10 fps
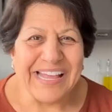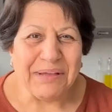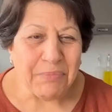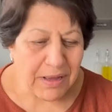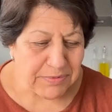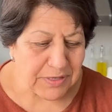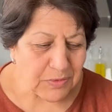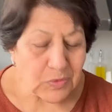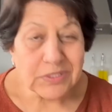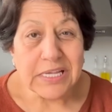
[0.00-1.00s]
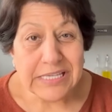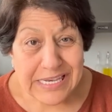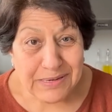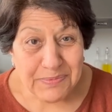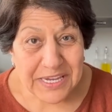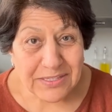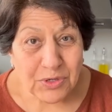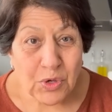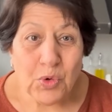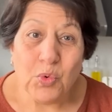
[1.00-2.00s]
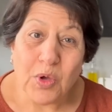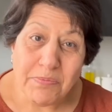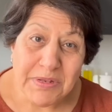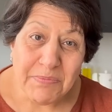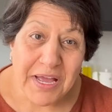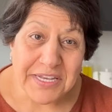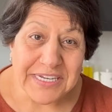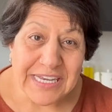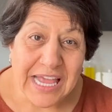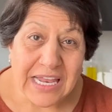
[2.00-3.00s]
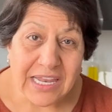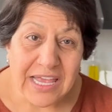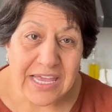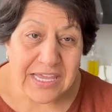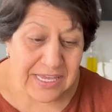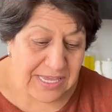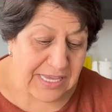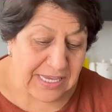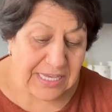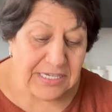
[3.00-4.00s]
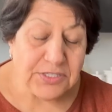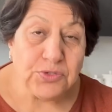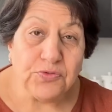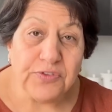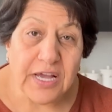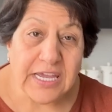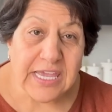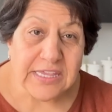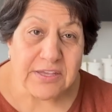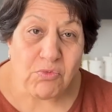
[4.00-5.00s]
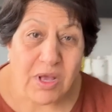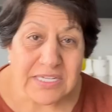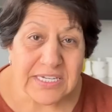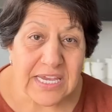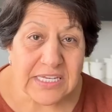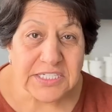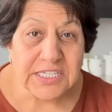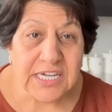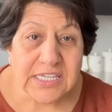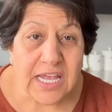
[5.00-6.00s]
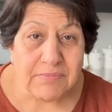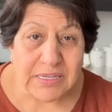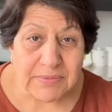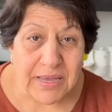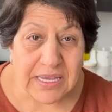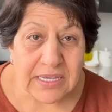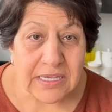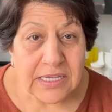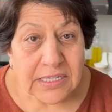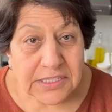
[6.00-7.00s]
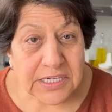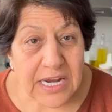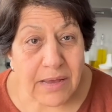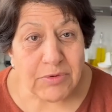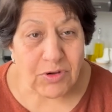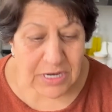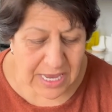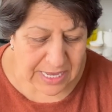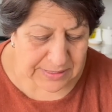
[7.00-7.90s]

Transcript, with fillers: أحبابي وصلنا للبيت وقبل ما أنهي الحلقة خلي نشوف هاي الدواسة اللي اشتريتها المطبخ ترهم لو لا